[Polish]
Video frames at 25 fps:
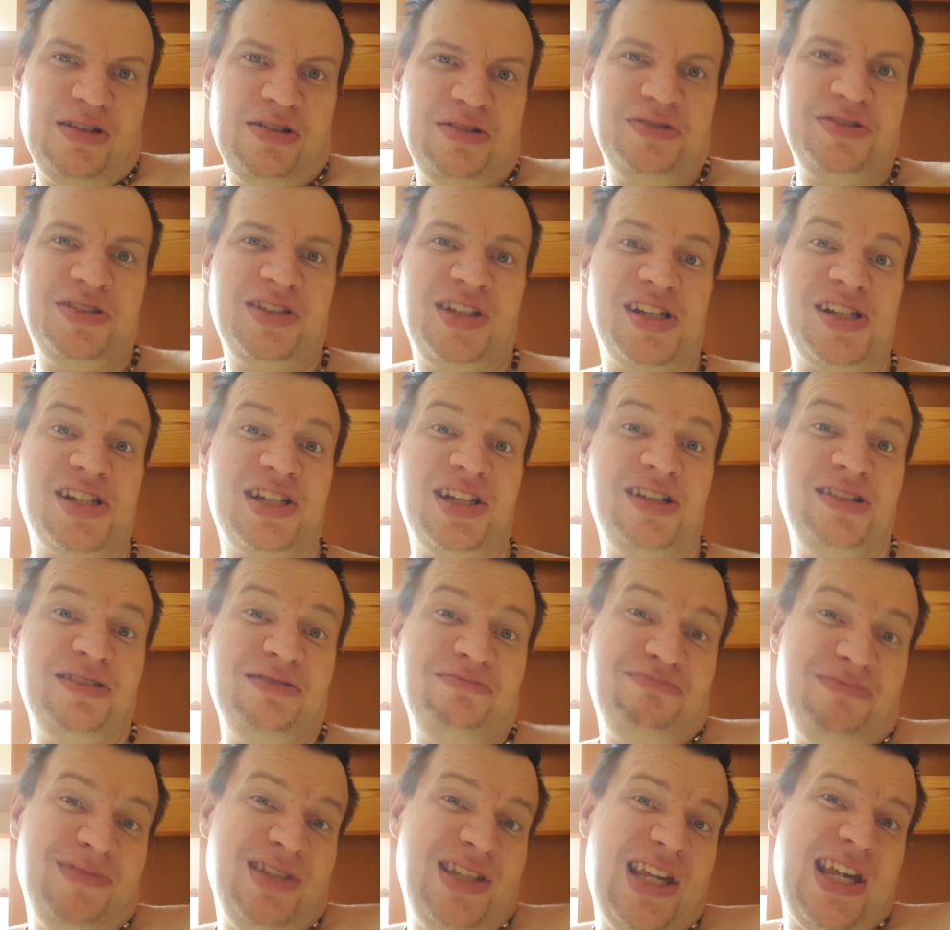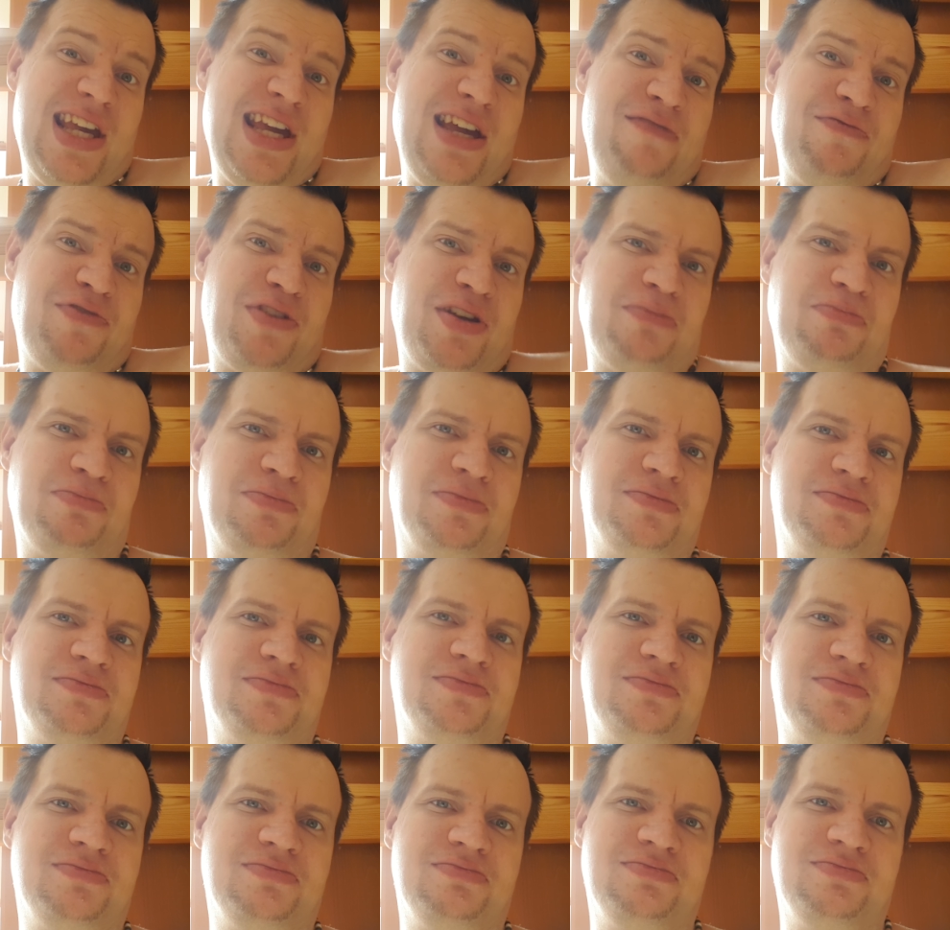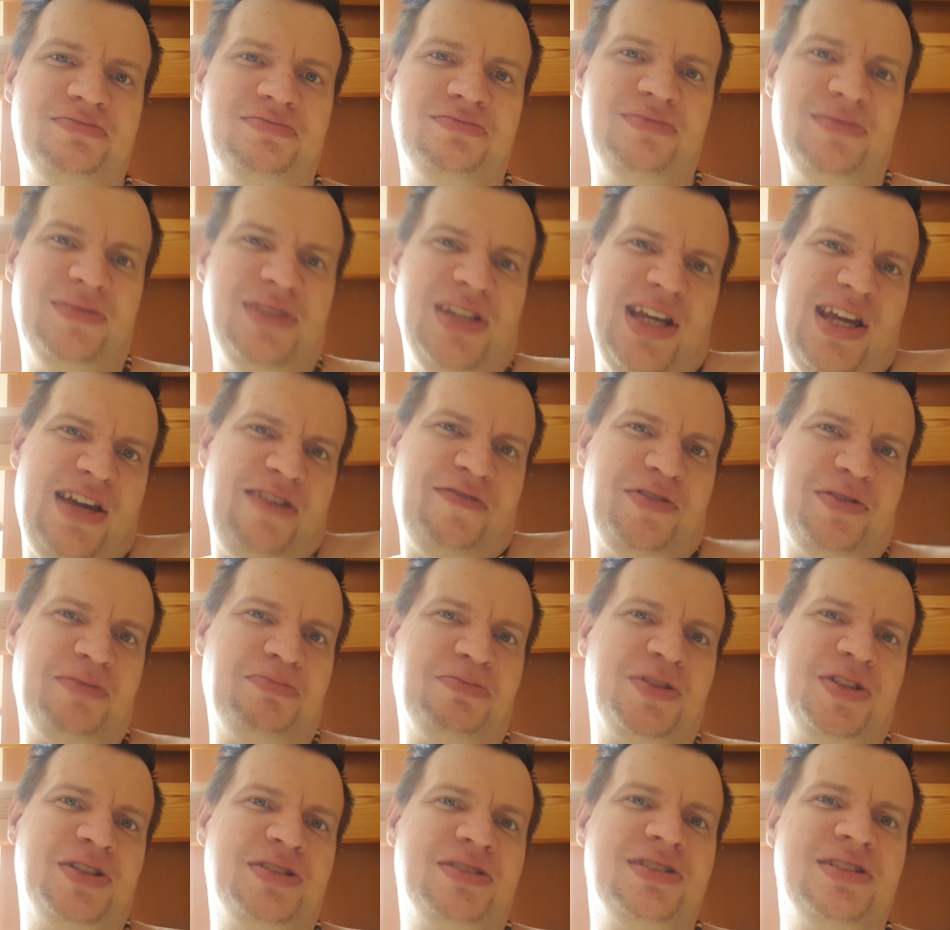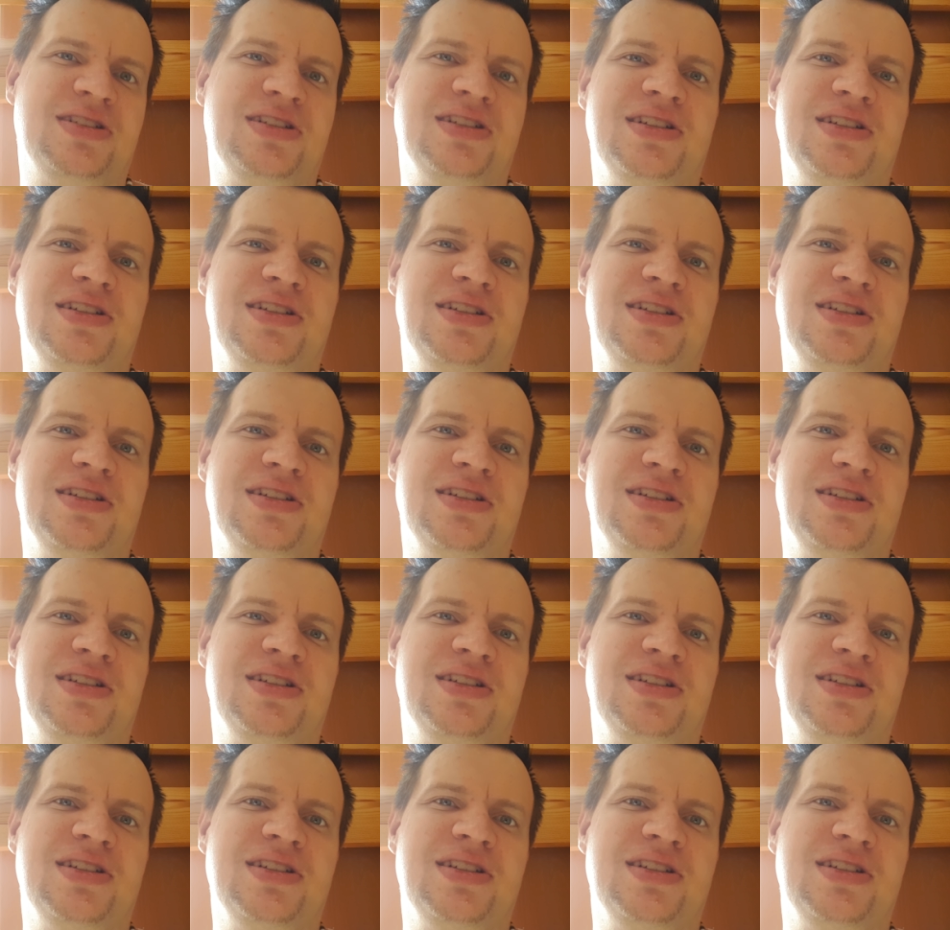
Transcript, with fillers: oznacza, nie wiem, nie wiem. No.